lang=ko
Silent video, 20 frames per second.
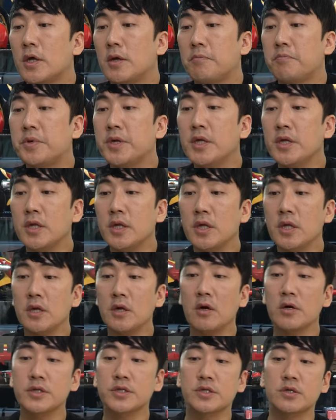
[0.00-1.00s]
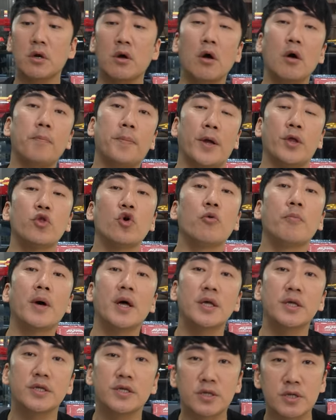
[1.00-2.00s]
네, 미니어처
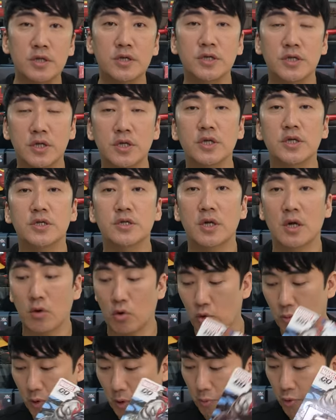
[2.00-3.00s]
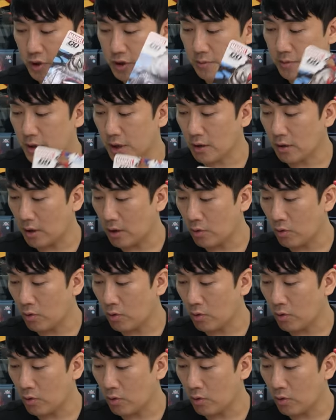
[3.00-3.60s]
베노마이즈드 시리즈라고 뭐 보시면 될 것